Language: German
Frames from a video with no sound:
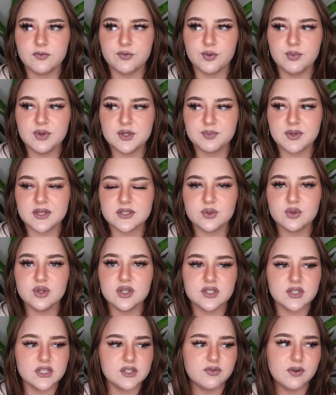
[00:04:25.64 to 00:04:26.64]
Für mich
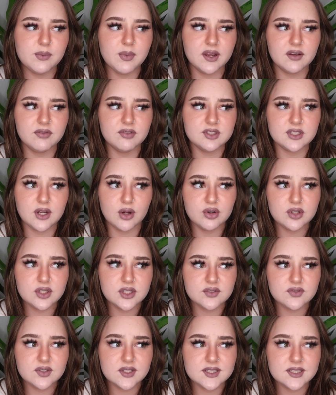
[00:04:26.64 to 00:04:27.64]
persönlich, ich will mein Gewicht auch
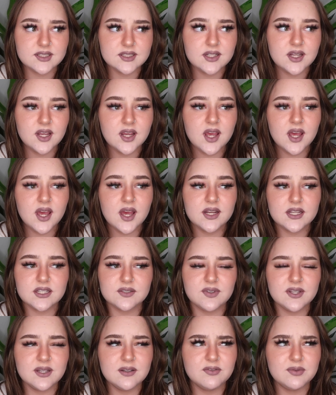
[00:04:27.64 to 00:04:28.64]
nicht wissen.
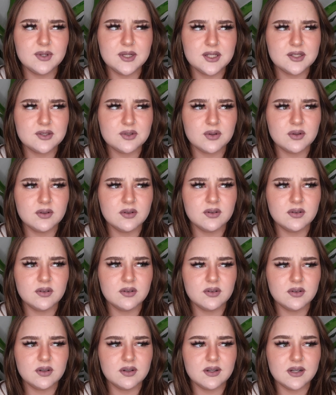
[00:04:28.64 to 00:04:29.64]
Deswegen bin ich schon
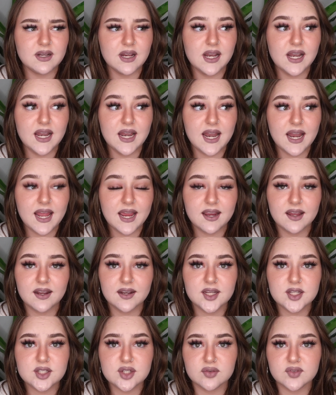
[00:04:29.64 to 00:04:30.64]
länger
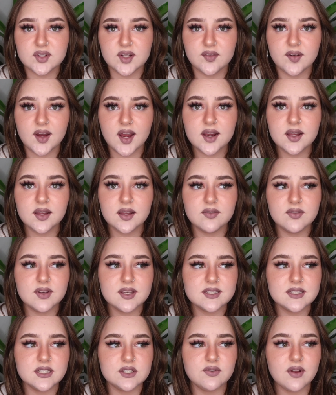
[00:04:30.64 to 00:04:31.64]
nicht auf der Waage
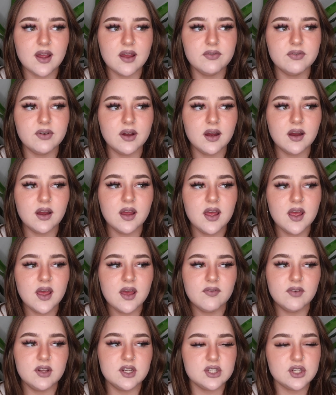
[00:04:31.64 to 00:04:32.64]
gewesen. Ich will einfach,
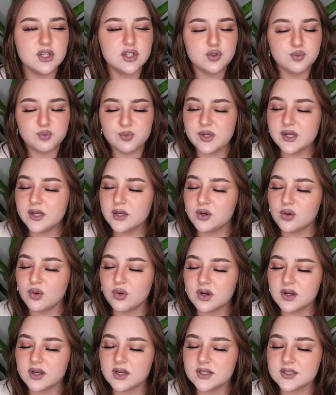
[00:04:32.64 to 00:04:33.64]
wenn ich in den Spiegel
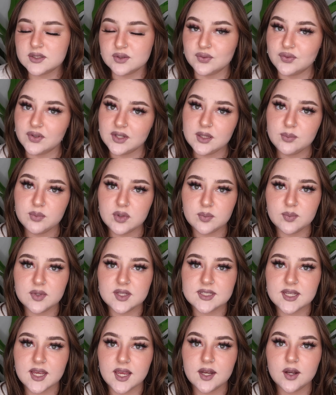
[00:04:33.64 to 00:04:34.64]
gucke, zufrieden mit
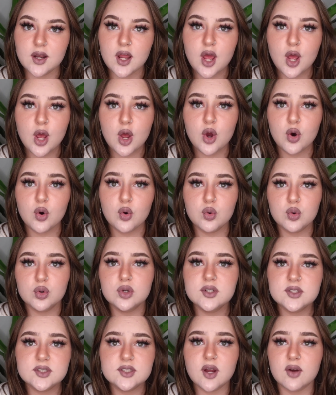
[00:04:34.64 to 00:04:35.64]
mir sein
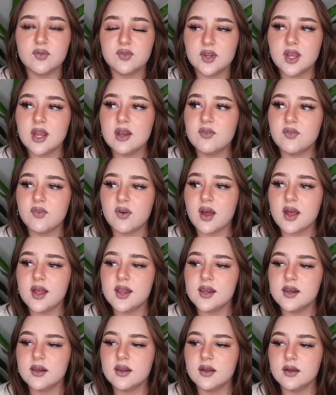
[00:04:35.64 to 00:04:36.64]
und auf jeden
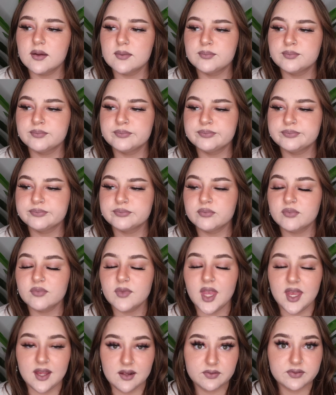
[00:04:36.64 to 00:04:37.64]
Fall ähm,
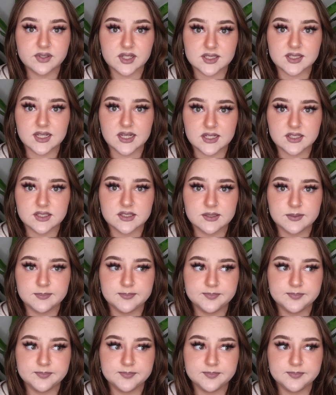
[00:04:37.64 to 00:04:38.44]
hilft das echt.